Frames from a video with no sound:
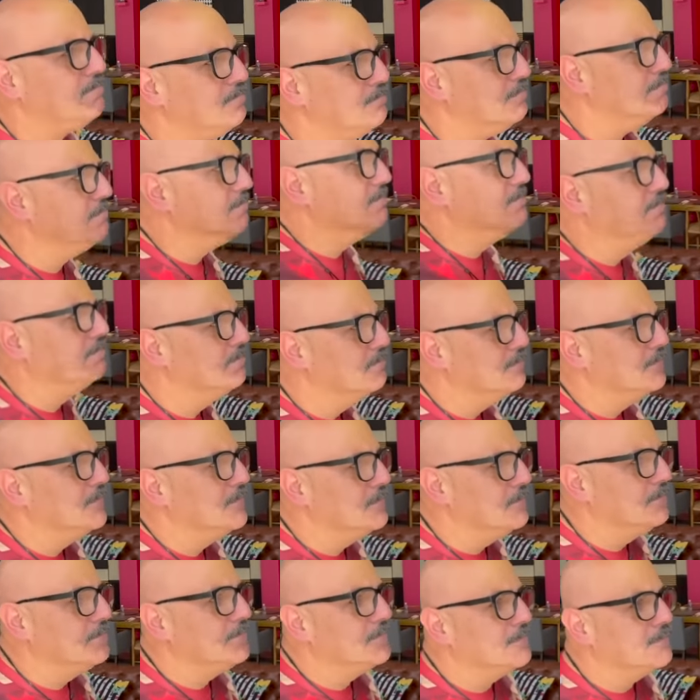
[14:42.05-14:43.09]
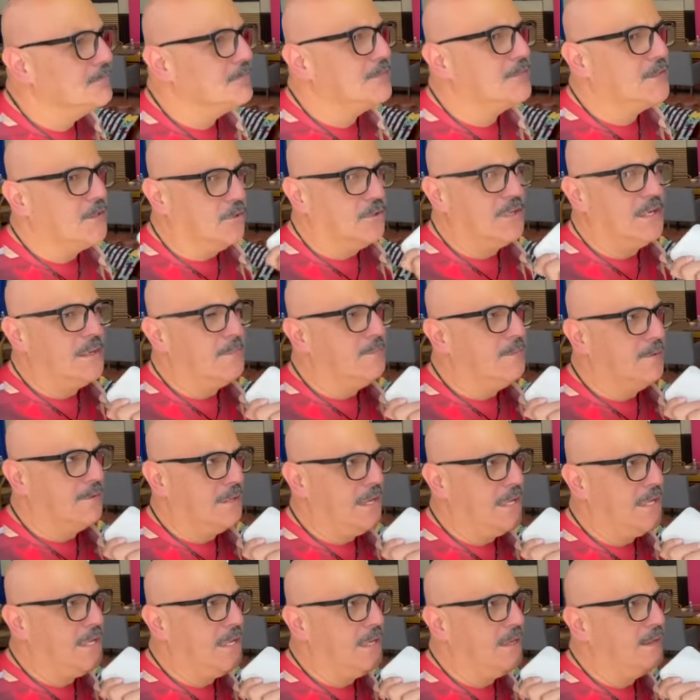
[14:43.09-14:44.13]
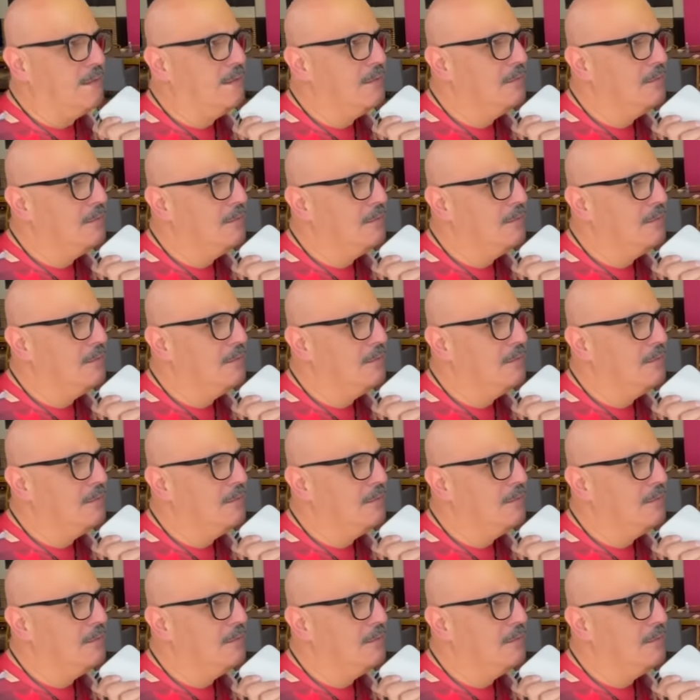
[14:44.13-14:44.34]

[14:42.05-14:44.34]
con alguien de guerra de chistes? Con el boreque.